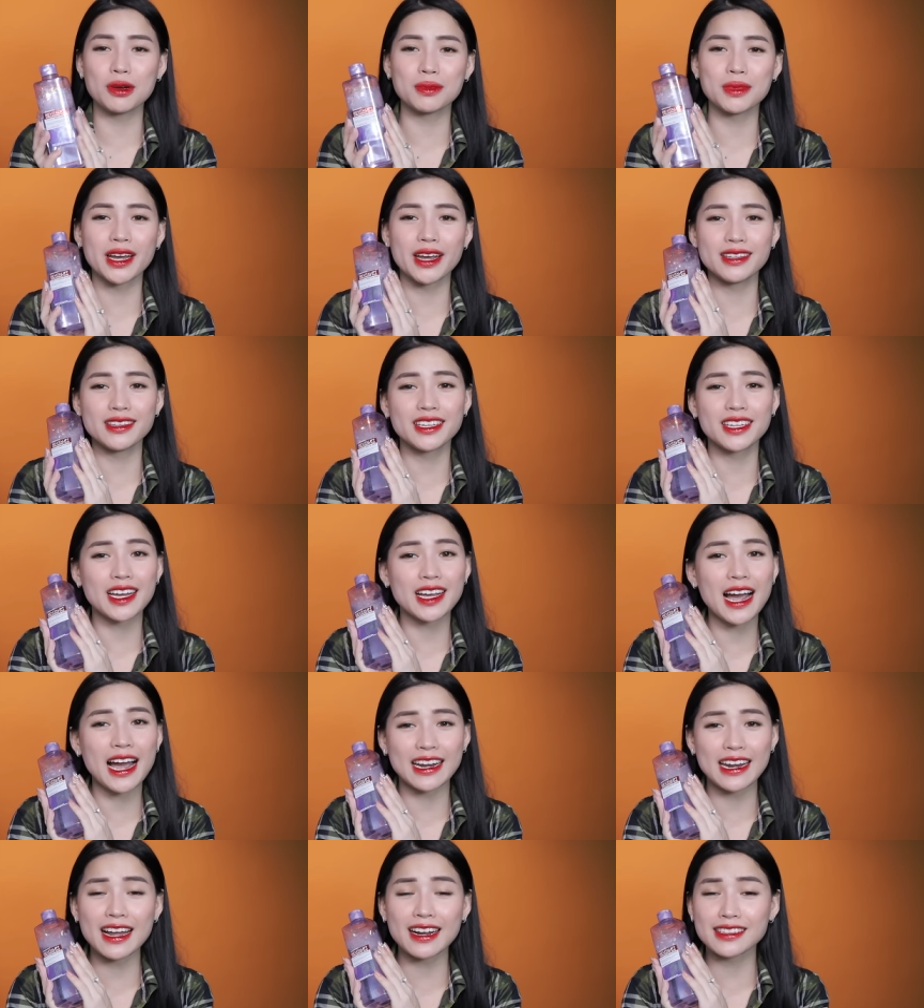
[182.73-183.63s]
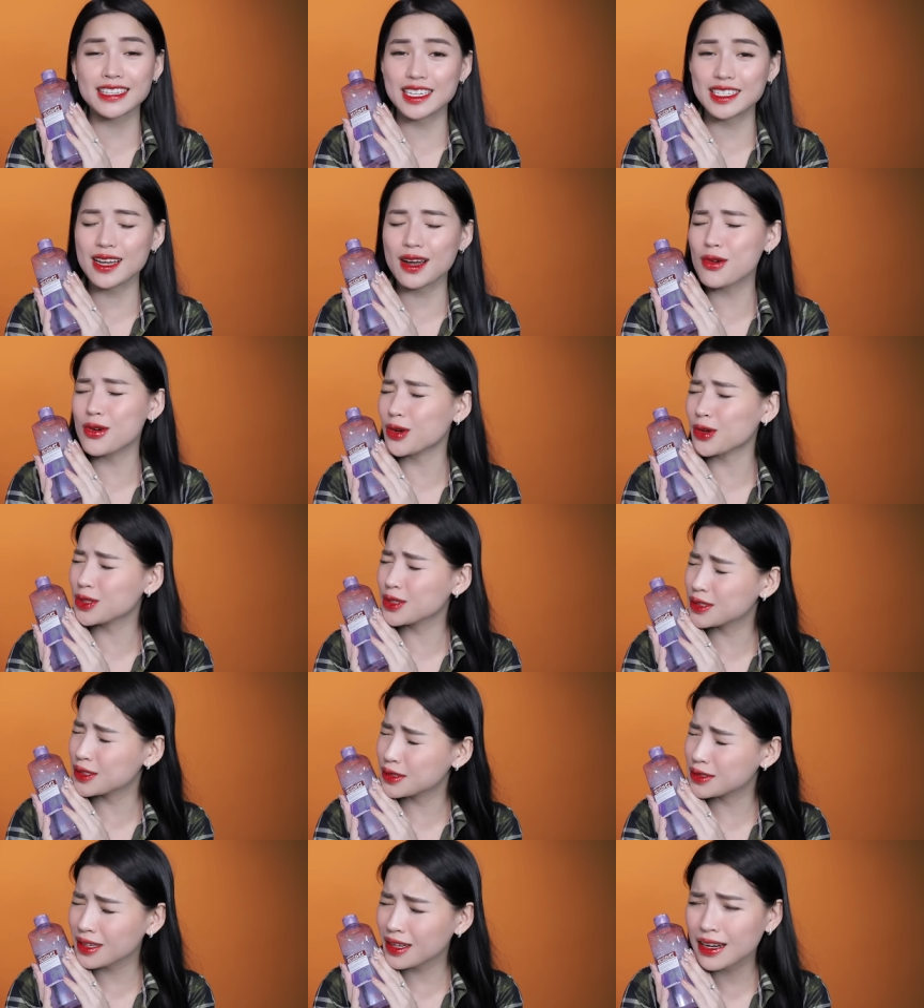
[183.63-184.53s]
phẩm này thì cái khả năng tẩy trang của nó
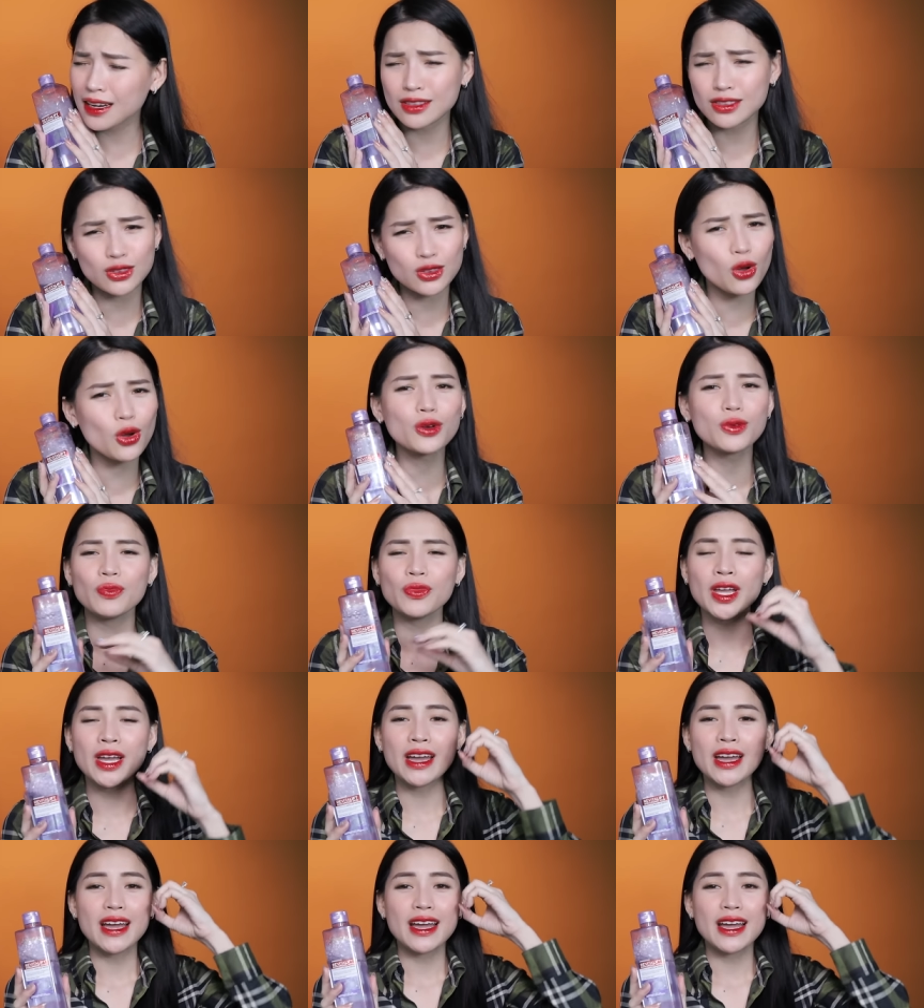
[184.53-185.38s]
thực sự rất là tốt.